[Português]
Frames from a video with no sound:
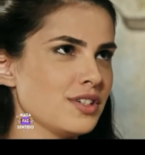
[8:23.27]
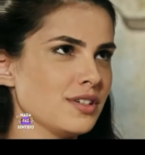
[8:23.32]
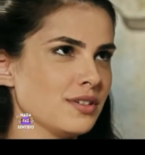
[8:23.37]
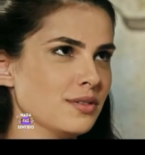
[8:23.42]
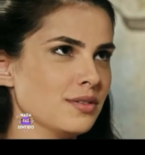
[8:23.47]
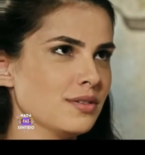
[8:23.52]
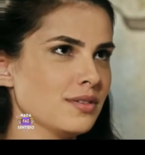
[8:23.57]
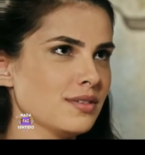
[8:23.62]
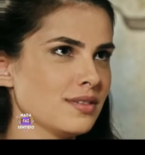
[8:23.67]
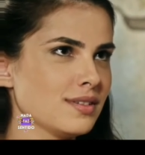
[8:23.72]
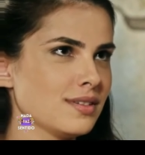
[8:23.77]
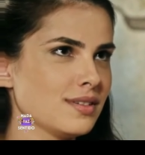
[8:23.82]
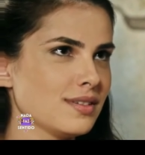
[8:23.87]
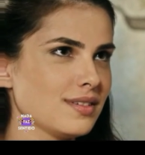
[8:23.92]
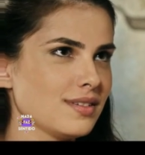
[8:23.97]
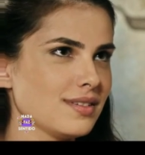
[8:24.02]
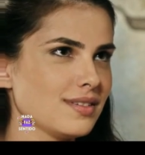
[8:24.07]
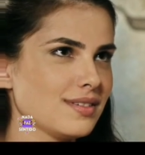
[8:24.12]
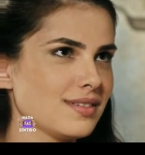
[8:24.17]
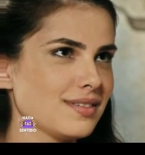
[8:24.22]
vestido.
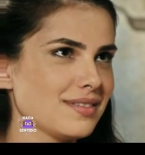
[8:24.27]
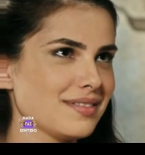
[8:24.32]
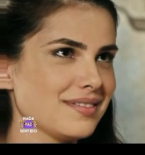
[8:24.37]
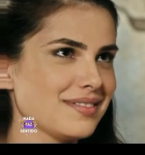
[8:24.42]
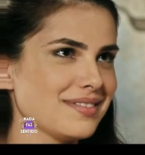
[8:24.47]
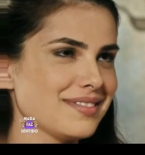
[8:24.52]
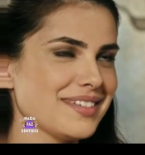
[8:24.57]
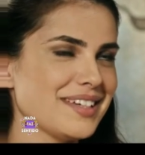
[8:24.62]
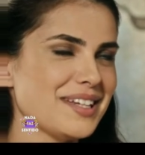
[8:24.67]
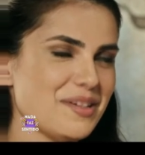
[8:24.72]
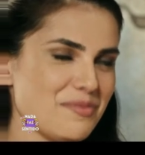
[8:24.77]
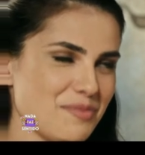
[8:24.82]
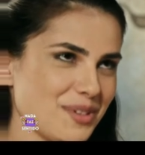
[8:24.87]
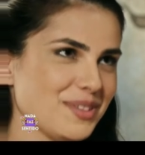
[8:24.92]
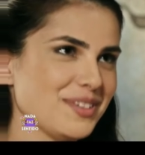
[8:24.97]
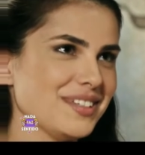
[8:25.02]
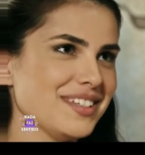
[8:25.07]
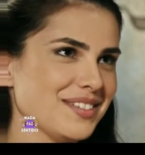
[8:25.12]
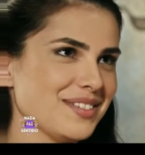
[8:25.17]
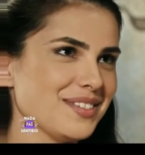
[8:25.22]
Ele é
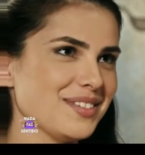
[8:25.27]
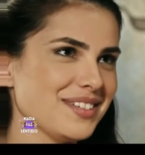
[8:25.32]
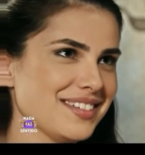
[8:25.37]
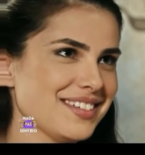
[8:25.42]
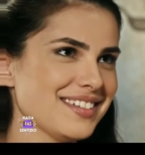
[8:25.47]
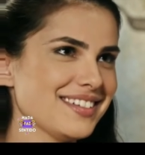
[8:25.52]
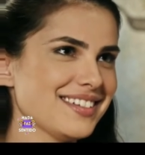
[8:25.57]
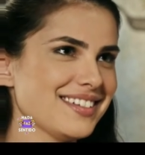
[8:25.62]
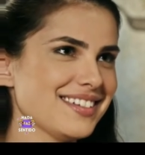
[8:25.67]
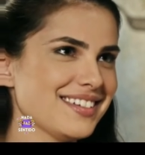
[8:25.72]
muito lindo.